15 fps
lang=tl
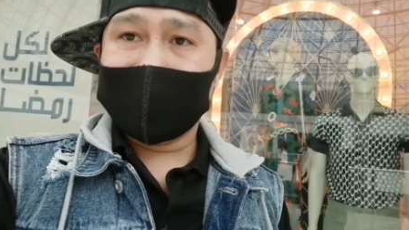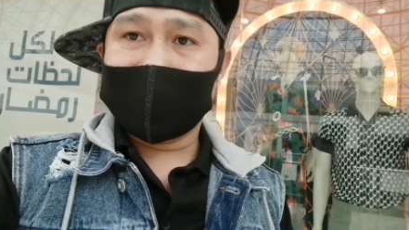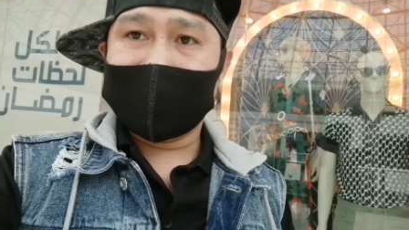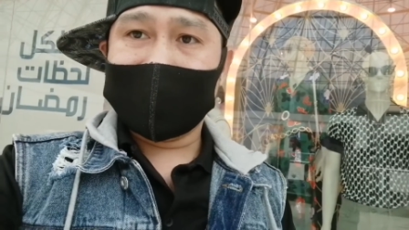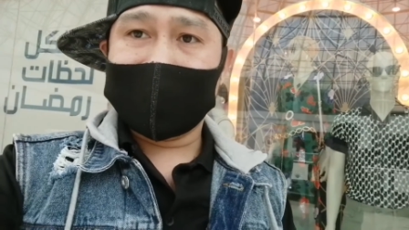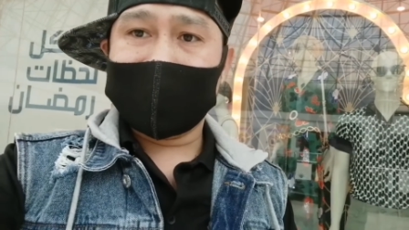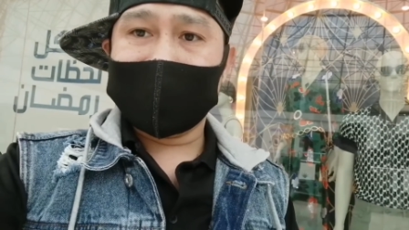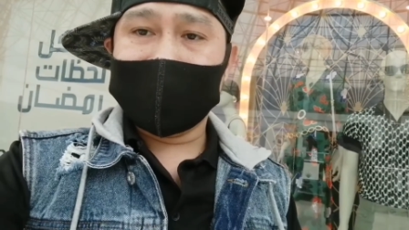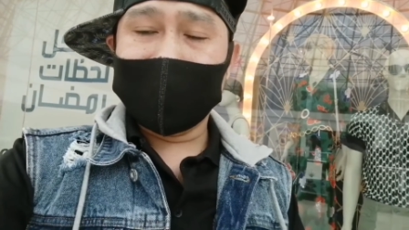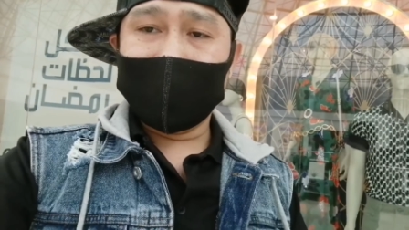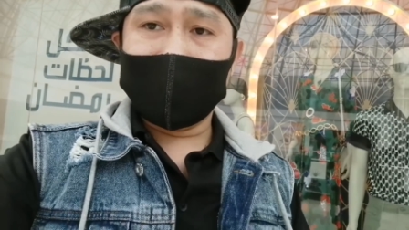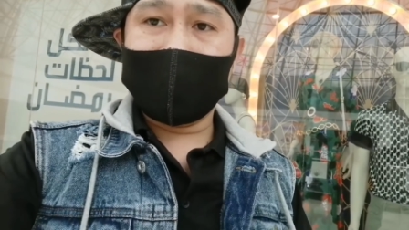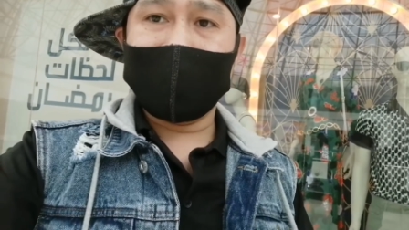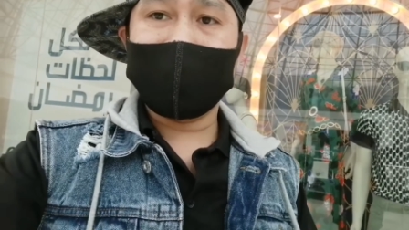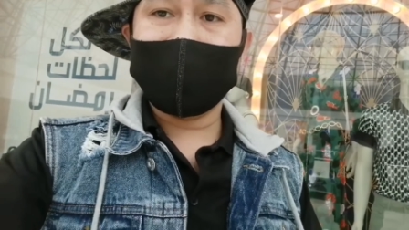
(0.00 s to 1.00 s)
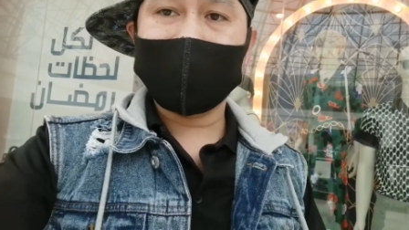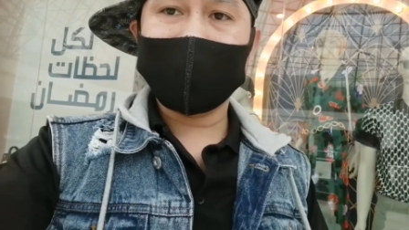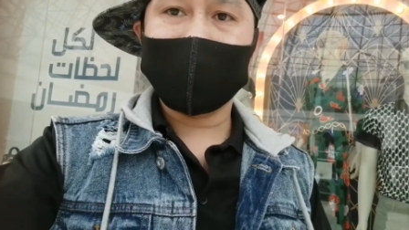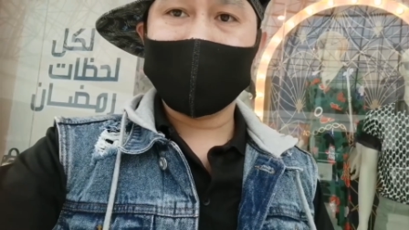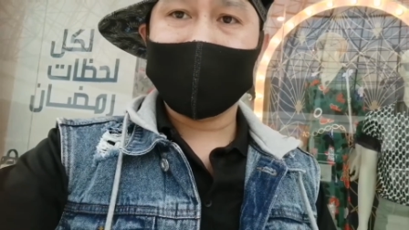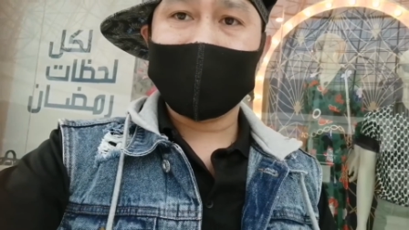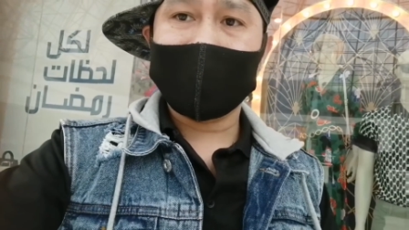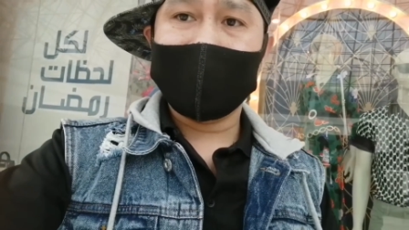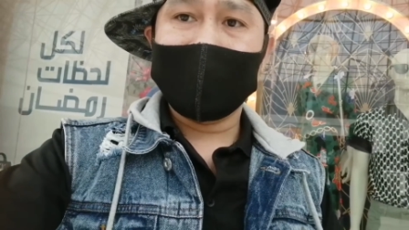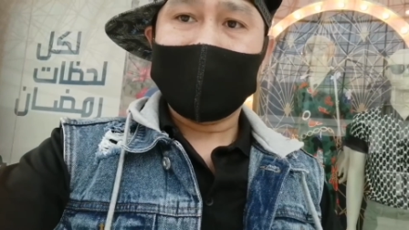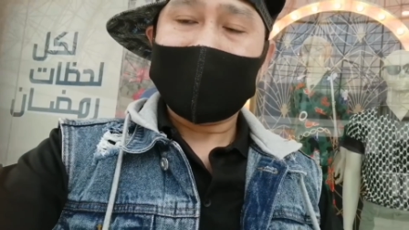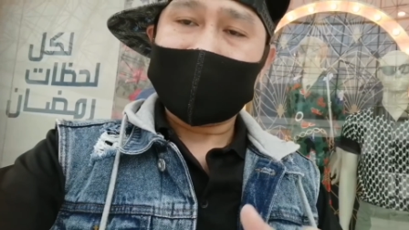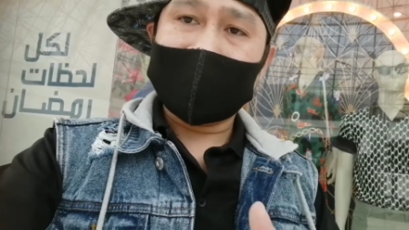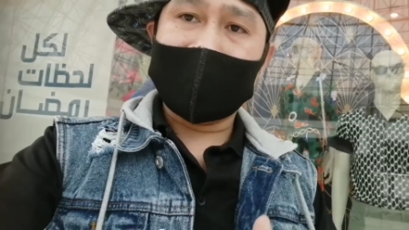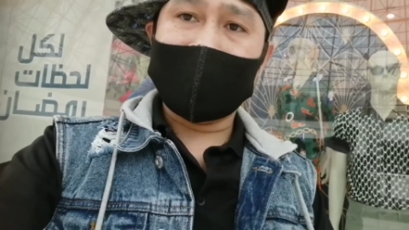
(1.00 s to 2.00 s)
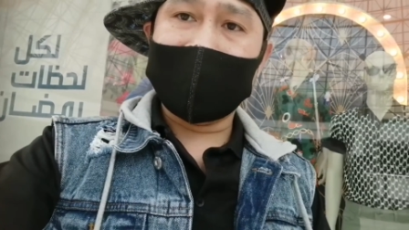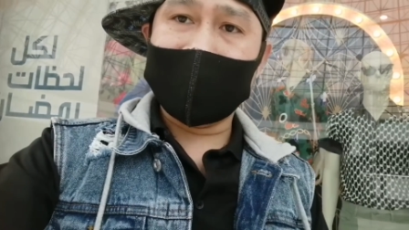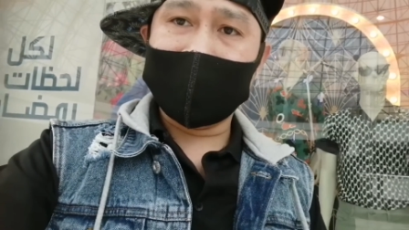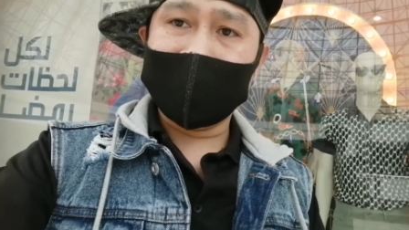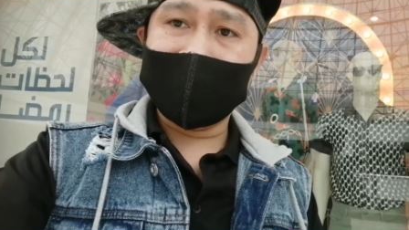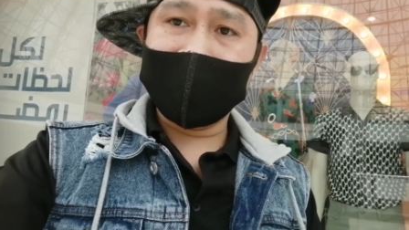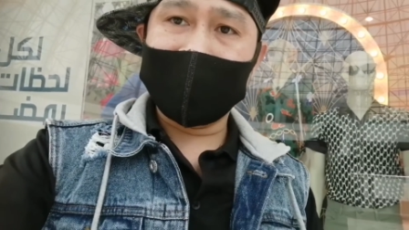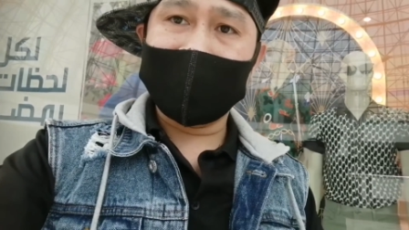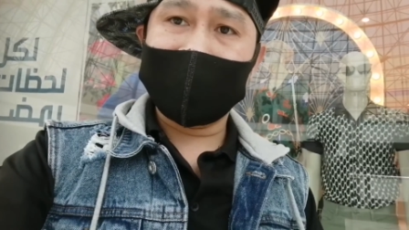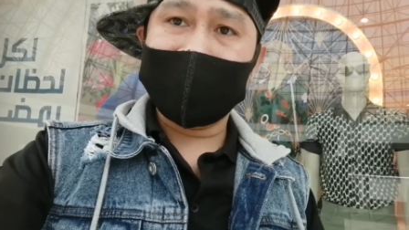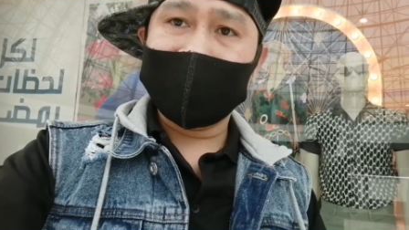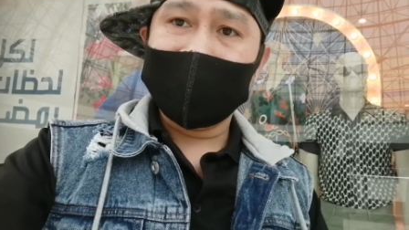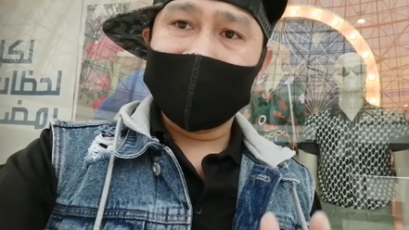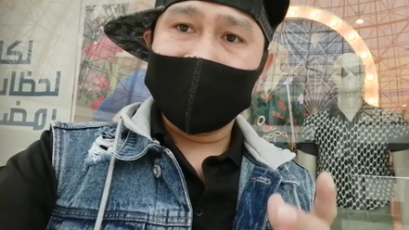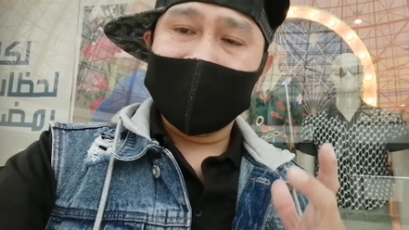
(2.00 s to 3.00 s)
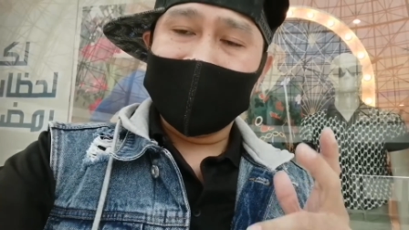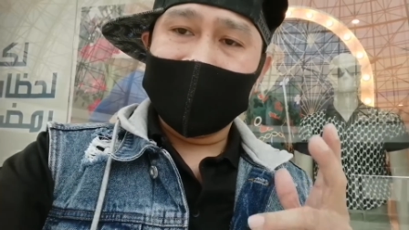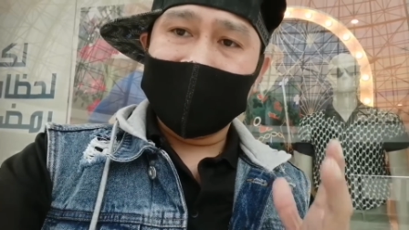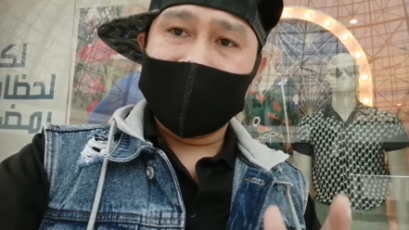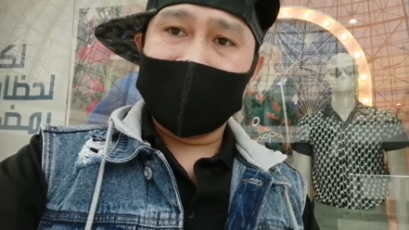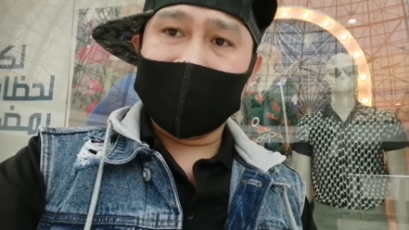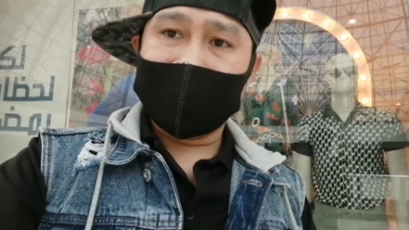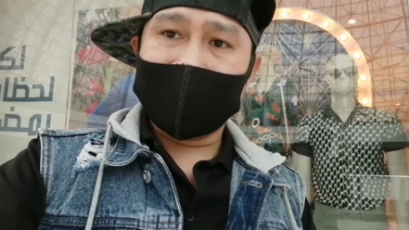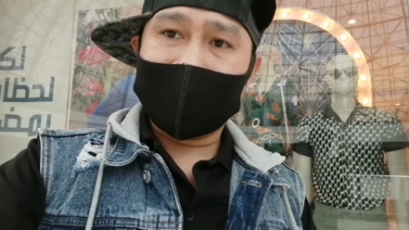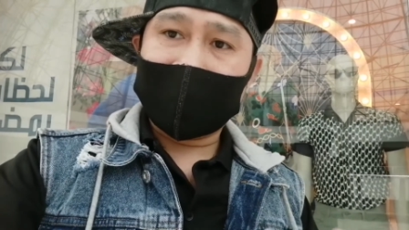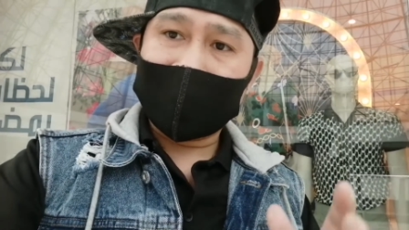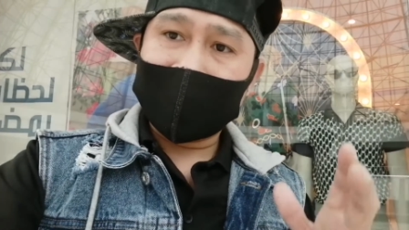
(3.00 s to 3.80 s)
At uh, siyempre, tama naman din. But